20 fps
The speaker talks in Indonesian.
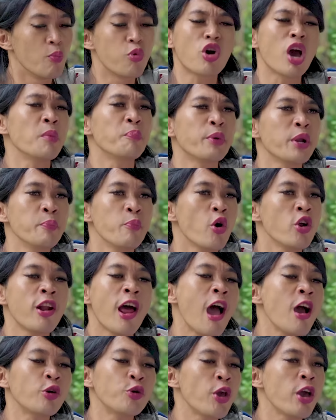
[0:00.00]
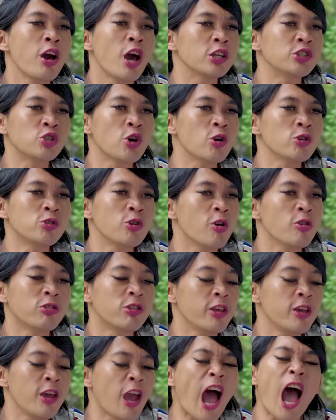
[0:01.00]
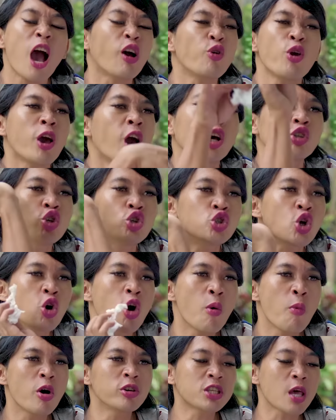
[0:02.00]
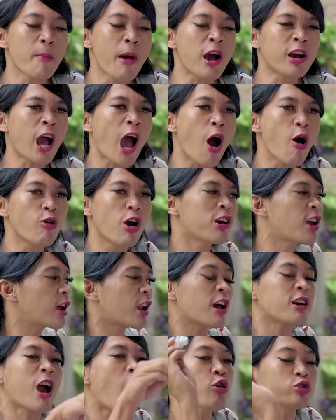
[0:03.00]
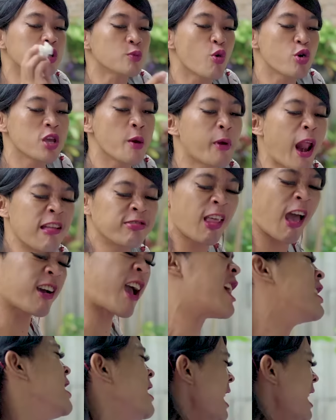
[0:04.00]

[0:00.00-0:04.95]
Bukan primbon aku yang gak cocok, Ti. Aku yang gak cocok ngomong sama kau. gak gara kau semuanya berantakan.